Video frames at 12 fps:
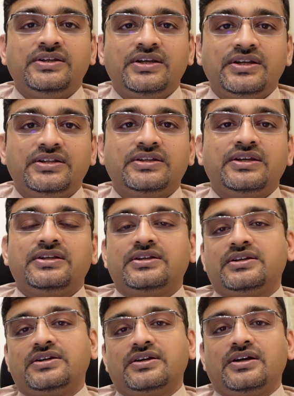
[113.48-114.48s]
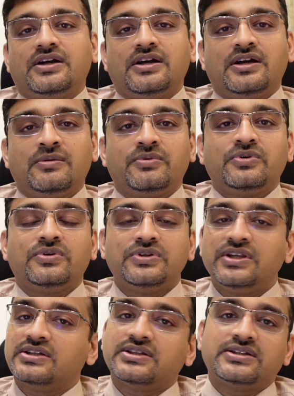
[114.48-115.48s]
ये चीज़ आपको
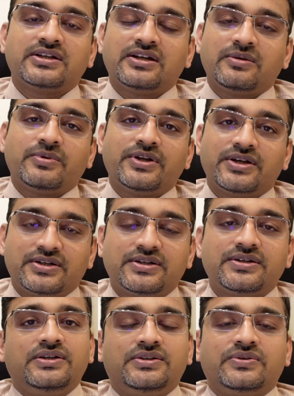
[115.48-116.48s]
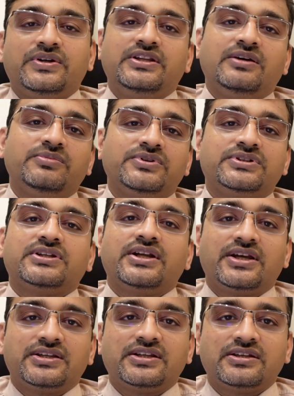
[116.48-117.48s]
खुद ही असेस करना पड़ेगा इसको यदि हम दूसरे
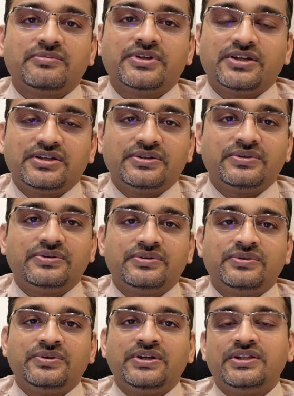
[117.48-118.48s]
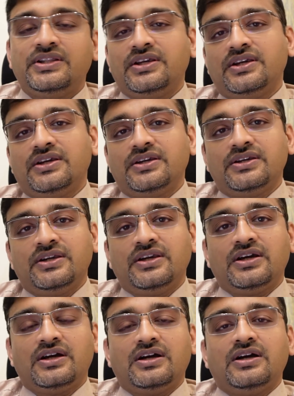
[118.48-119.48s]
तरीके से समझें तो ये देखें कि
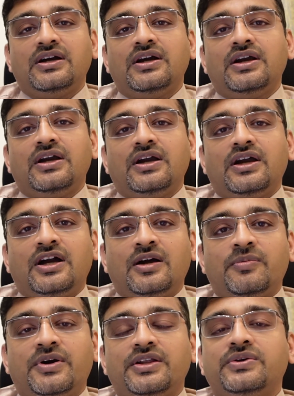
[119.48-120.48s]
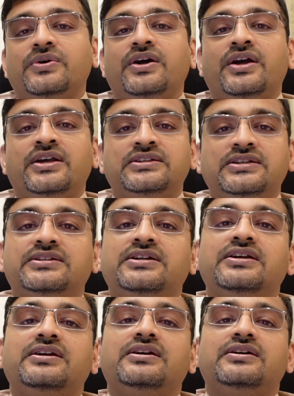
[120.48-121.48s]
आपका जो
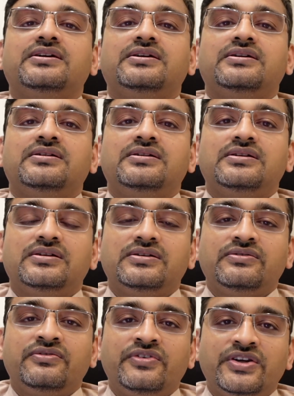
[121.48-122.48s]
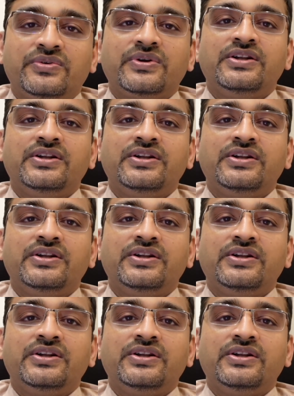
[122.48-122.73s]
एग्जिस्टिंग विजुअल